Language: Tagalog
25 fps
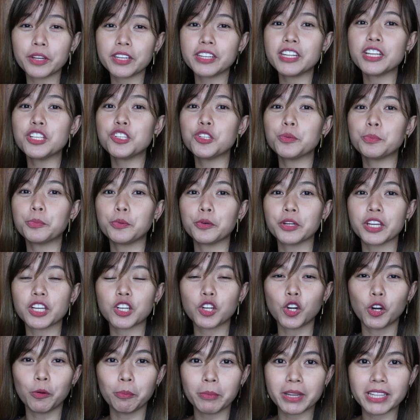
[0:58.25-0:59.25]
pwede nyo pong
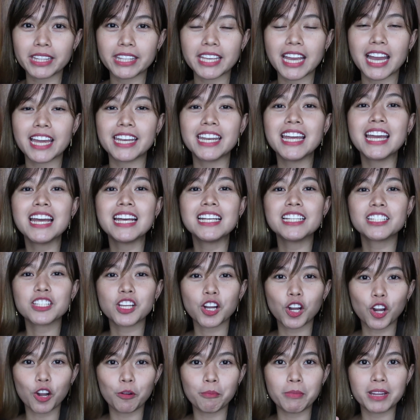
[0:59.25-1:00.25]
i-comment yan
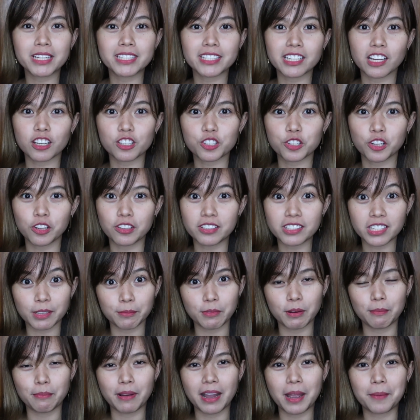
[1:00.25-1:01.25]
sa comment section
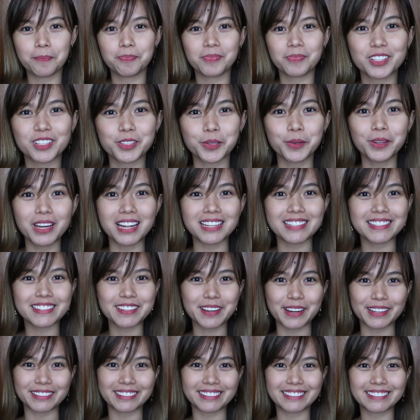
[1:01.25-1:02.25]
sa baba. So, let's
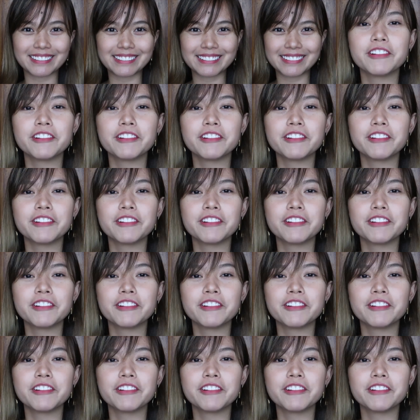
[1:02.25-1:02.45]
start.